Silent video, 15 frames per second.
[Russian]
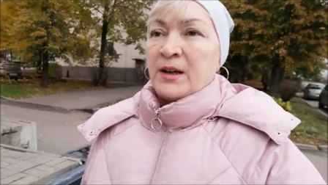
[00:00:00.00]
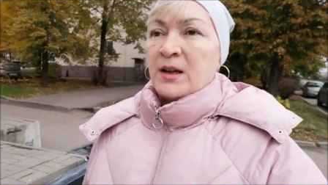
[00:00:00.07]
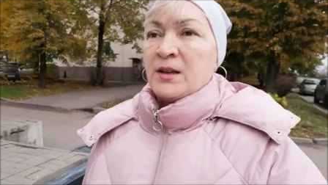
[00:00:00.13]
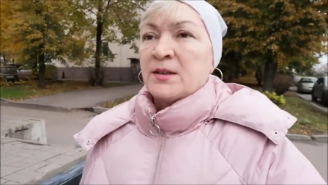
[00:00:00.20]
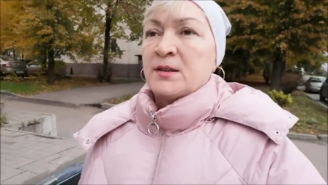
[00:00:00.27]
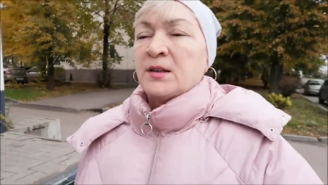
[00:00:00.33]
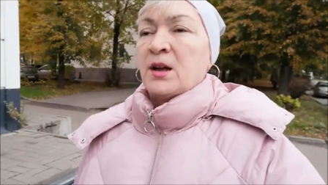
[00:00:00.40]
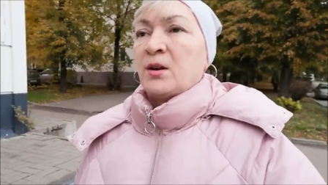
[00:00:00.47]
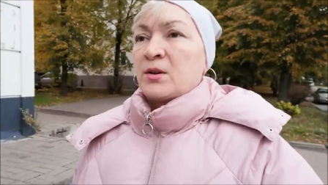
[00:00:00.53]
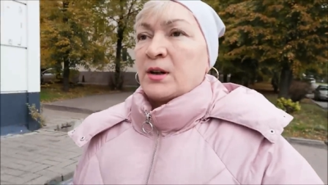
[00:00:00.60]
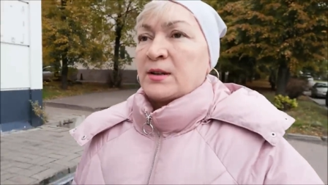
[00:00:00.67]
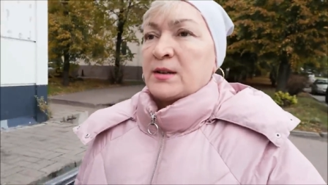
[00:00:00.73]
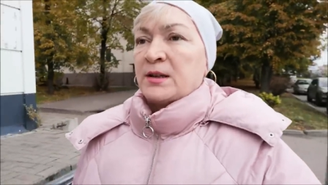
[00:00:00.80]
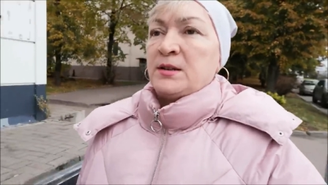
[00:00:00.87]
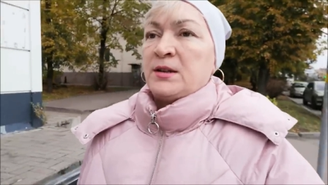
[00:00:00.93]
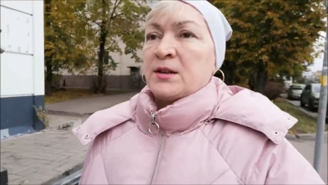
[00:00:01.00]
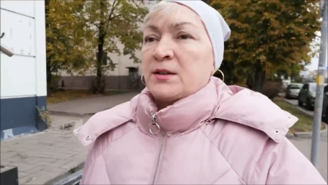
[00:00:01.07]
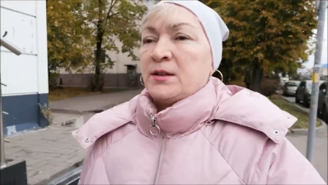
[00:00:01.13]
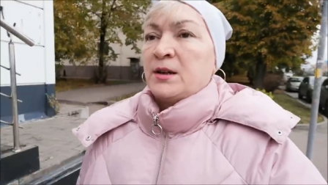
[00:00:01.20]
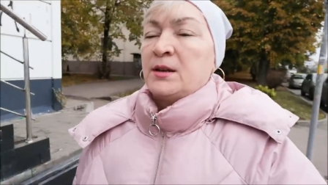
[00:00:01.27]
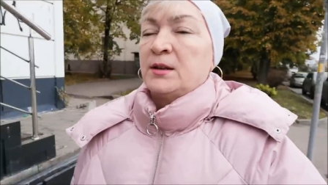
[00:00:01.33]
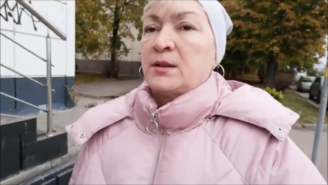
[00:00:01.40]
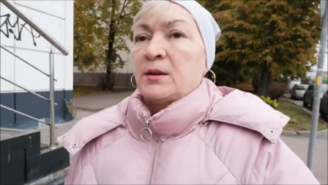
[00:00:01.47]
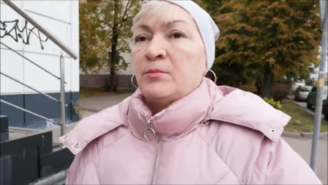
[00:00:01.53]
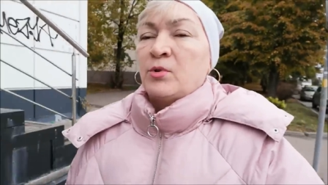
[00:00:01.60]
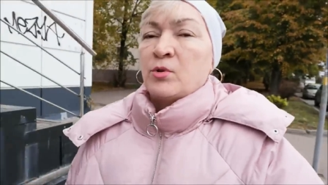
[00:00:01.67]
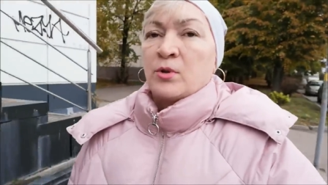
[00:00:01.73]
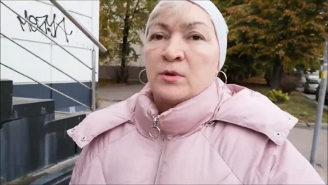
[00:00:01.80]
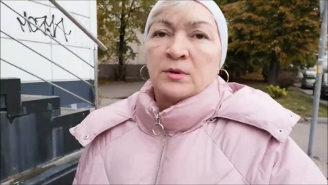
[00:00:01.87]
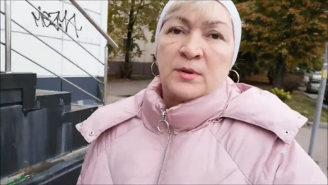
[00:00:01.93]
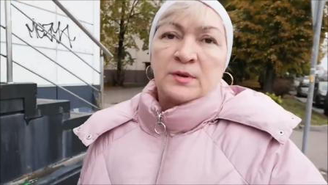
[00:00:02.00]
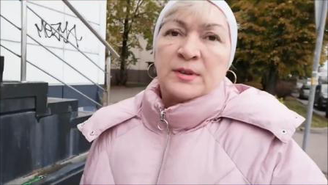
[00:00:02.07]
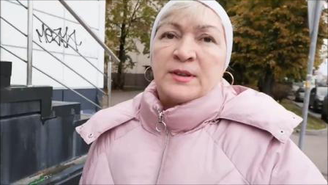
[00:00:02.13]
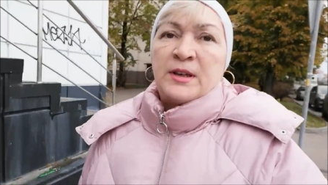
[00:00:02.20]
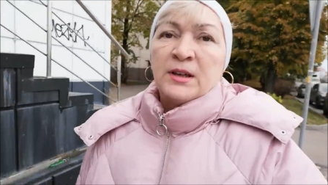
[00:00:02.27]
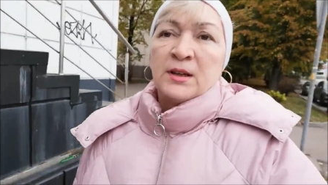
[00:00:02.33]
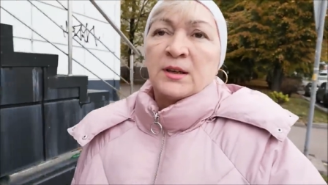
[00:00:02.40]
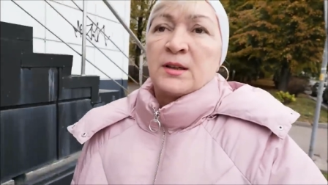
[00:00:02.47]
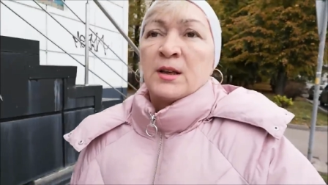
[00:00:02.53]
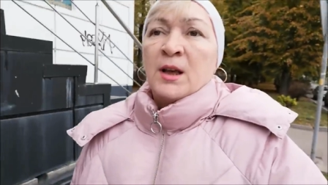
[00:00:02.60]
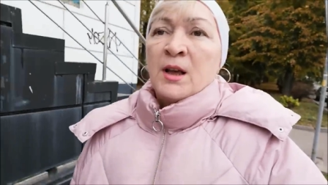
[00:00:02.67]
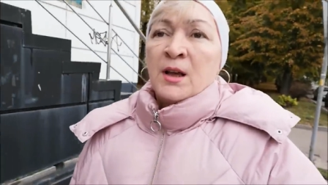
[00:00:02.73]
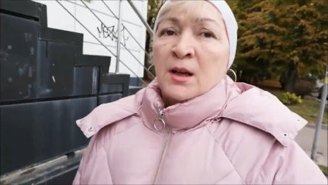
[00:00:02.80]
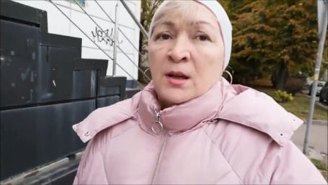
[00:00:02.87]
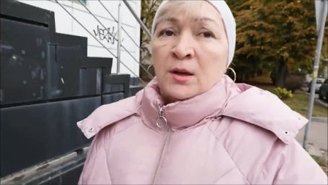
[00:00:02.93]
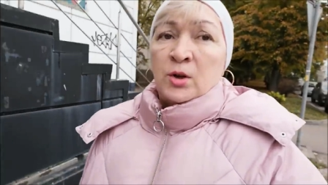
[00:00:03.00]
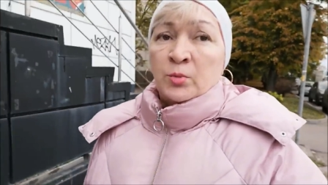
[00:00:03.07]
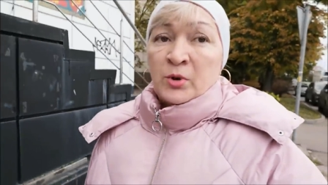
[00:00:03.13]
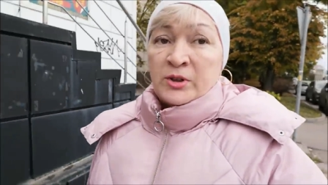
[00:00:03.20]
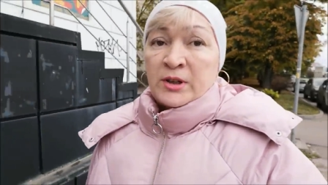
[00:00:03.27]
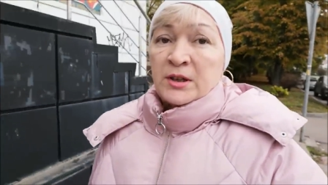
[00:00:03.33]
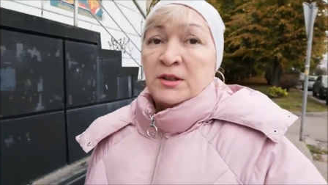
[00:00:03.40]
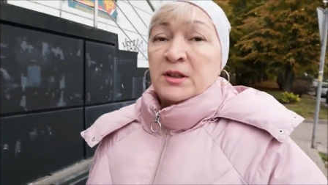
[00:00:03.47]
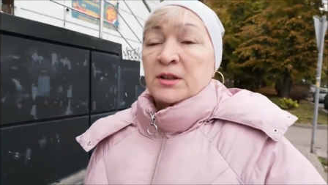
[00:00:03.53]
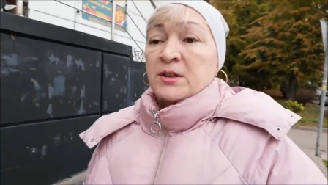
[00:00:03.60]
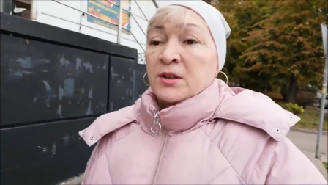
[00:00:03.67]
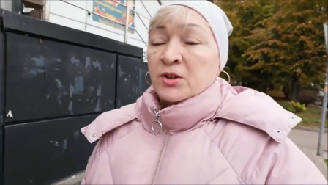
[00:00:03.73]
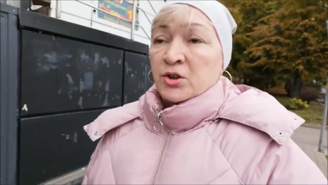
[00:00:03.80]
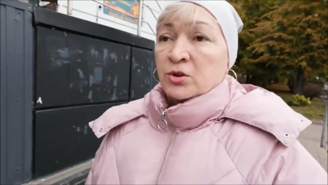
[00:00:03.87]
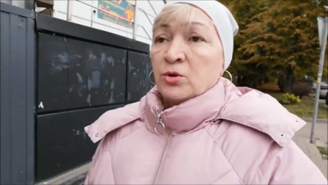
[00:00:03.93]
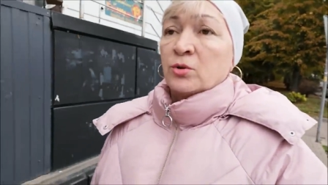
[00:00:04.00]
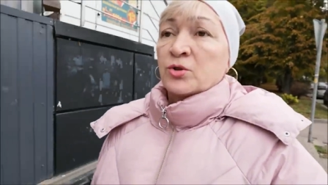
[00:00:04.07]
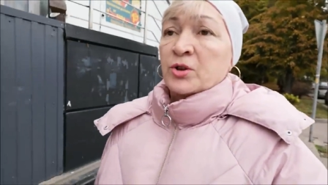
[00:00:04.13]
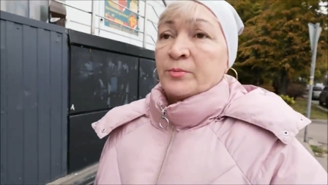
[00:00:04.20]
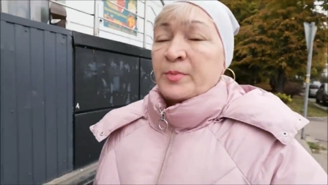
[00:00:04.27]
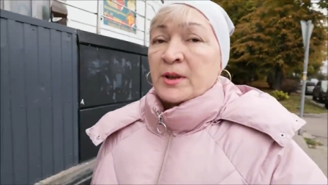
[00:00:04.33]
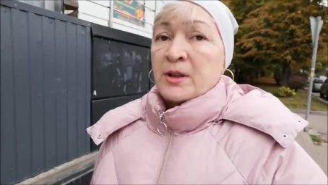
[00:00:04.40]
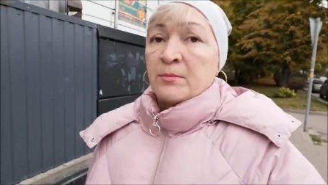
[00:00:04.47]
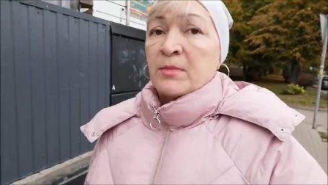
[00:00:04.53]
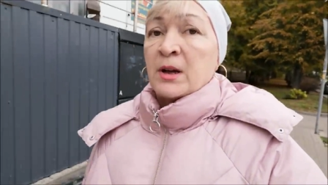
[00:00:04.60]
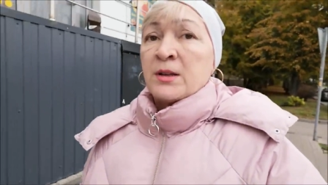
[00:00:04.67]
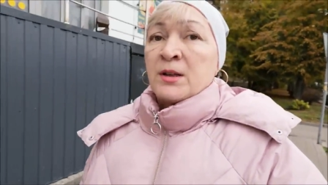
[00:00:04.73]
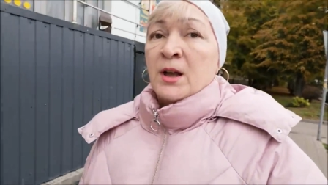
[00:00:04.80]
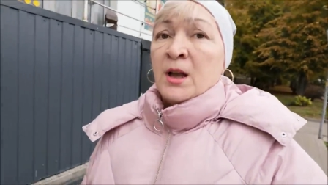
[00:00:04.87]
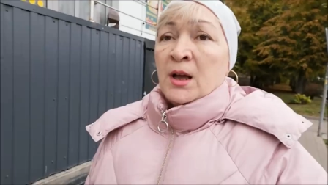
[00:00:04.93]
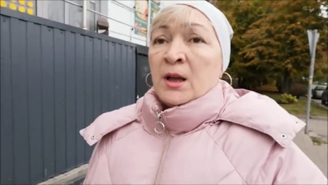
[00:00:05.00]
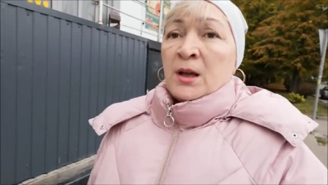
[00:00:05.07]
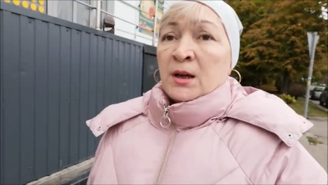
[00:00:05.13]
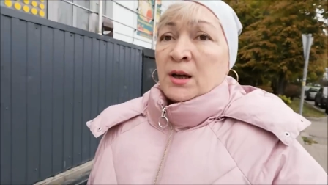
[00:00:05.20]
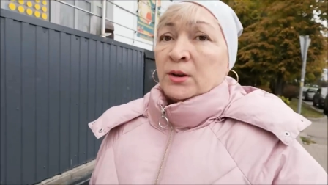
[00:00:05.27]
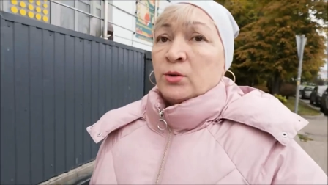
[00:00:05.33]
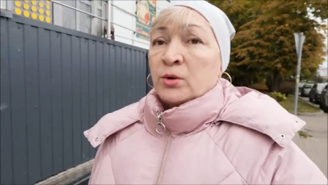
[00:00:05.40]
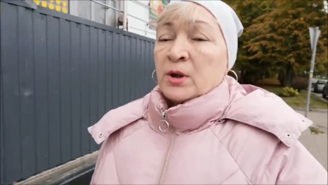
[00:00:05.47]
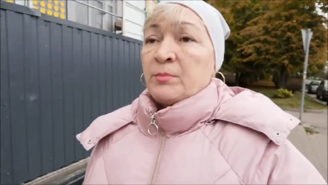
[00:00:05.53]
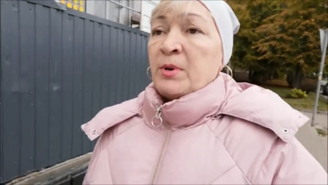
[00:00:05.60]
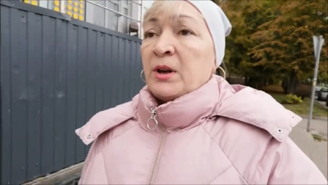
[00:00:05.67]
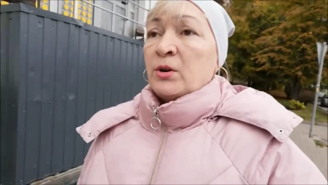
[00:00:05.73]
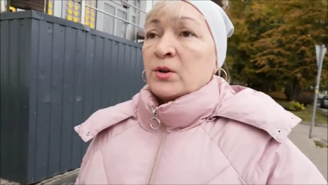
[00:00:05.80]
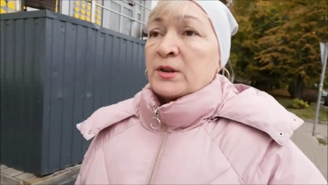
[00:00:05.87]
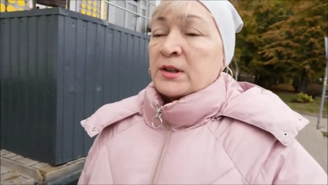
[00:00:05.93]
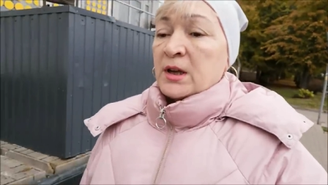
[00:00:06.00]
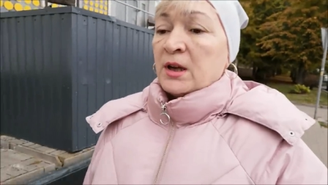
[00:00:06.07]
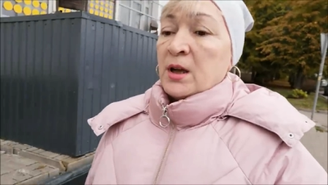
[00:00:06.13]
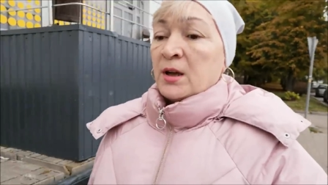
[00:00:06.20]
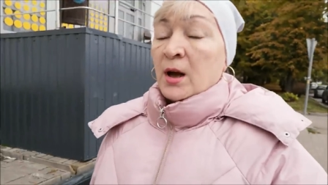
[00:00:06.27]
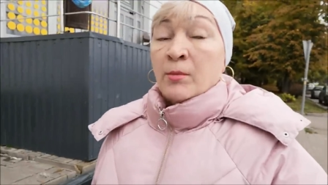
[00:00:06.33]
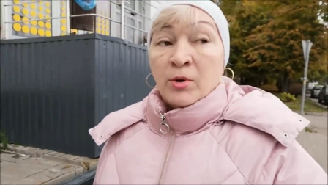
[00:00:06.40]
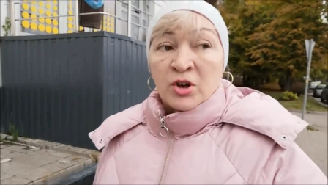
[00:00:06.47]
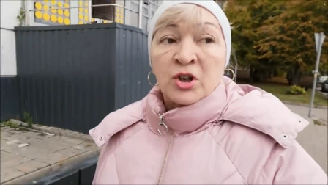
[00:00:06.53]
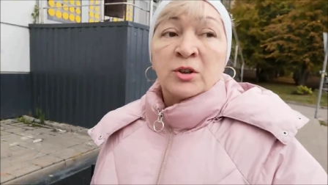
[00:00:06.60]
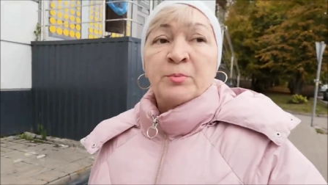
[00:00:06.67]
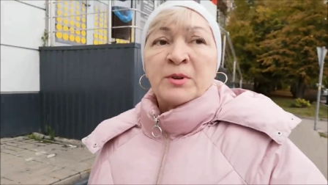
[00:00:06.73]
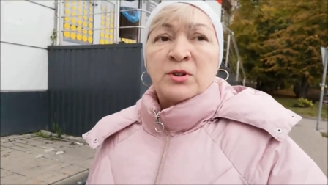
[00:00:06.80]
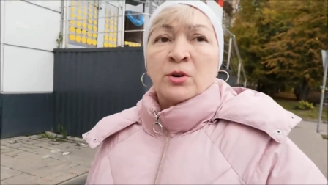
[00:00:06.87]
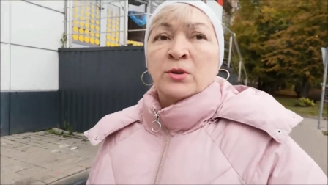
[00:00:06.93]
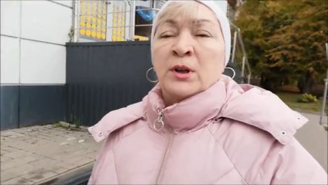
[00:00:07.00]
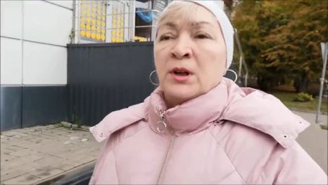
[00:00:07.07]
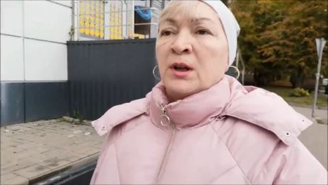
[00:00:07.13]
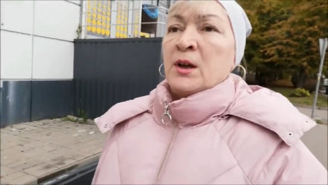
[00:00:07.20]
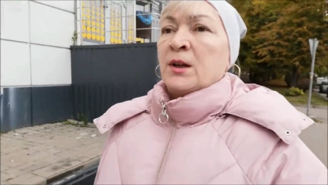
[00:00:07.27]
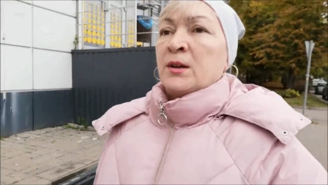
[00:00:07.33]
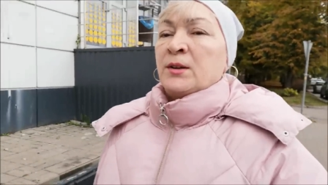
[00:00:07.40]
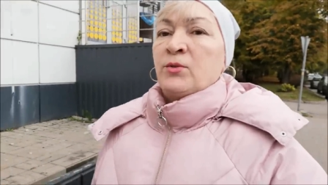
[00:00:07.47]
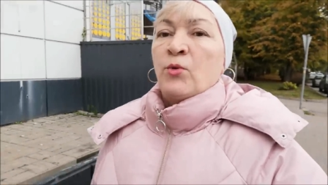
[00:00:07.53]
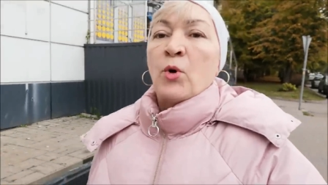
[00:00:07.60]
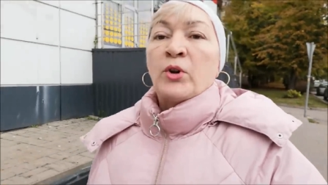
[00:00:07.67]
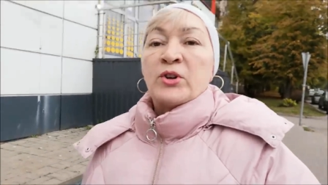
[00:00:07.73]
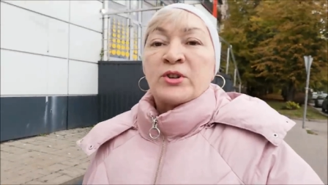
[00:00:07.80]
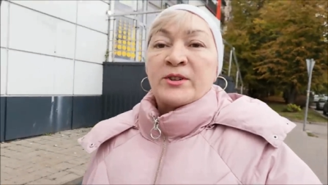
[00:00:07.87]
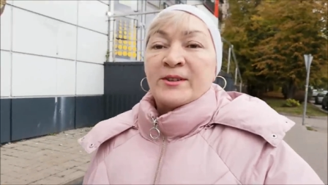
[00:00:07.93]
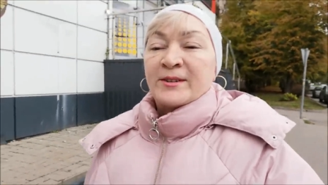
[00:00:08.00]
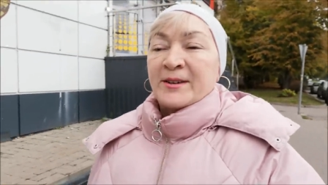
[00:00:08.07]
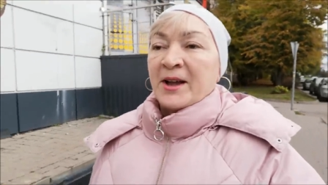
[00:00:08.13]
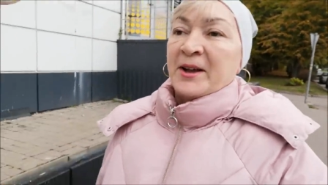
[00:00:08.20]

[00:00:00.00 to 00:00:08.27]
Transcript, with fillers: Я не знаю, как сантехник это мог сделать. Любой сантехник же должен понимать, который берется. А может быть он двоечник.